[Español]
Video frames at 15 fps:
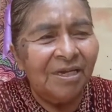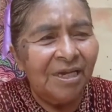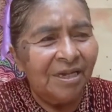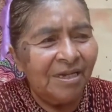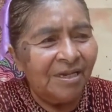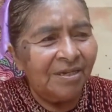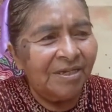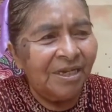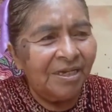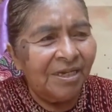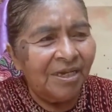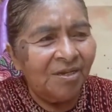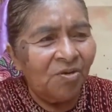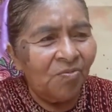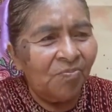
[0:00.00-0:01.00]
que, de
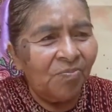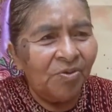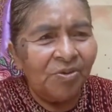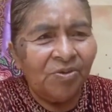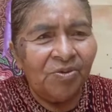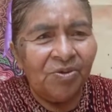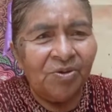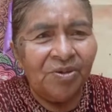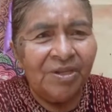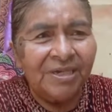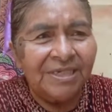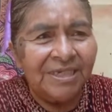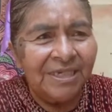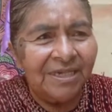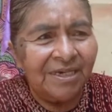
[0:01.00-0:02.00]
que yo puedo
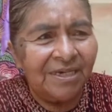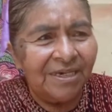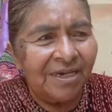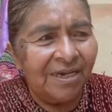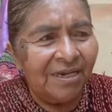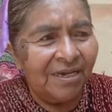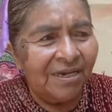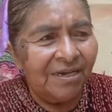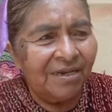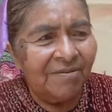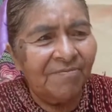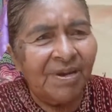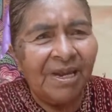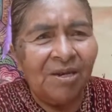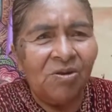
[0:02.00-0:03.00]
decir
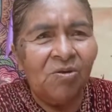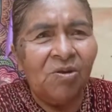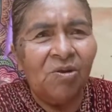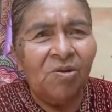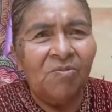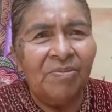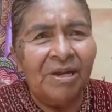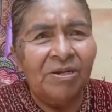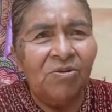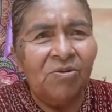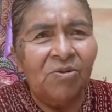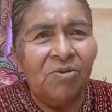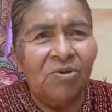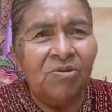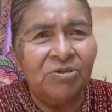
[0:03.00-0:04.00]
que valió,
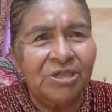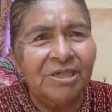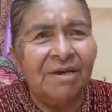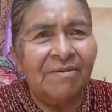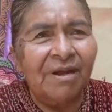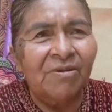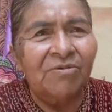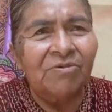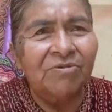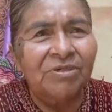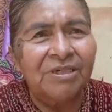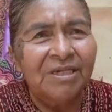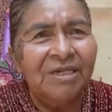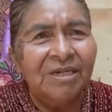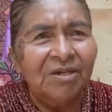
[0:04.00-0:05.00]
valió los
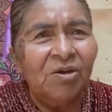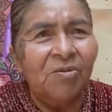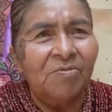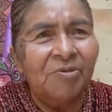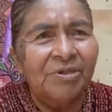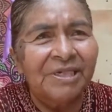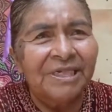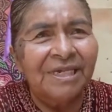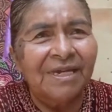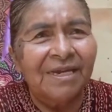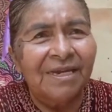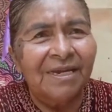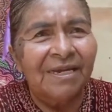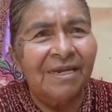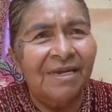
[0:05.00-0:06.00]
trabajos, como
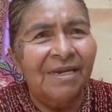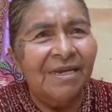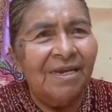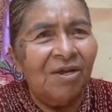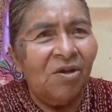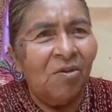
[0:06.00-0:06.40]
dice,